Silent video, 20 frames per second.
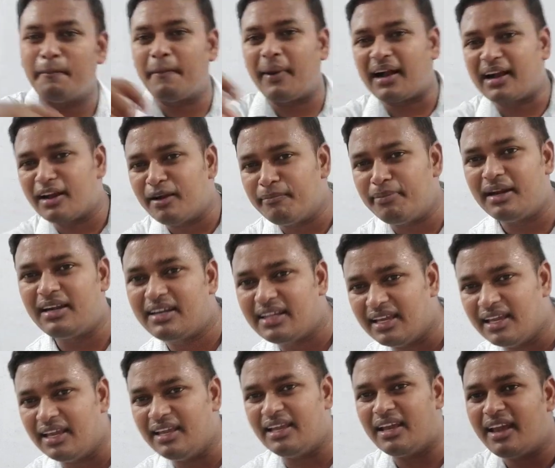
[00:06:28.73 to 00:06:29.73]
పక్కన పెట్టి
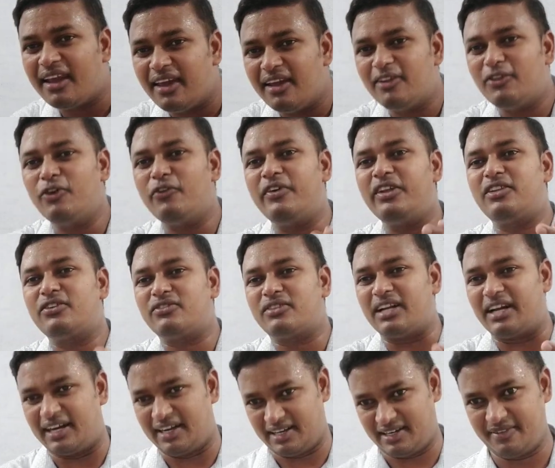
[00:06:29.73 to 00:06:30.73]
ఇంకేదో
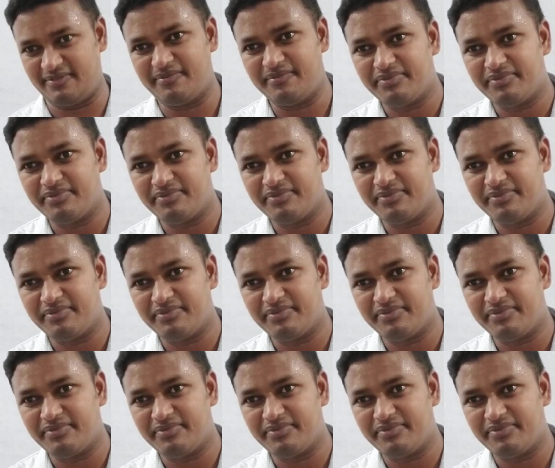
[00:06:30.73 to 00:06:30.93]
వెతుకుతున్నాడట